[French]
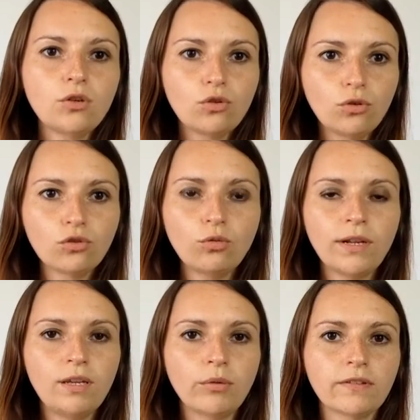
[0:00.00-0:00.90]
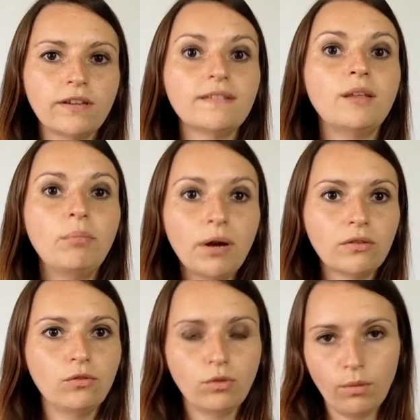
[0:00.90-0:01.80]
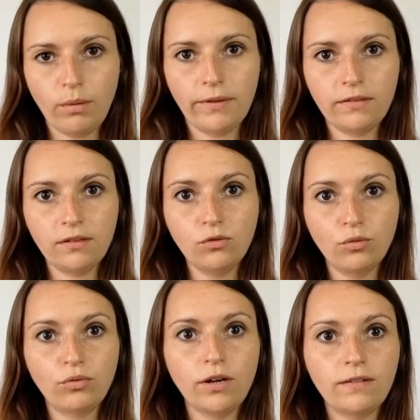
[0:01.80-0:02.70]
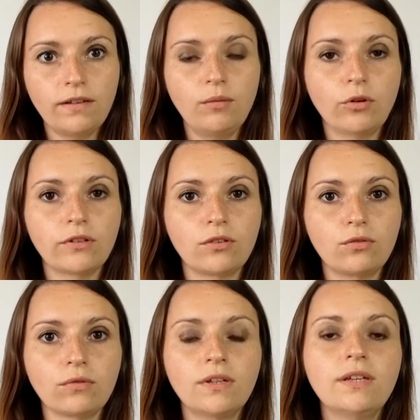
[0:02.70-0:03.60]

que le trouble alimentaire n'est pas une problématique de poids et d'alimentation.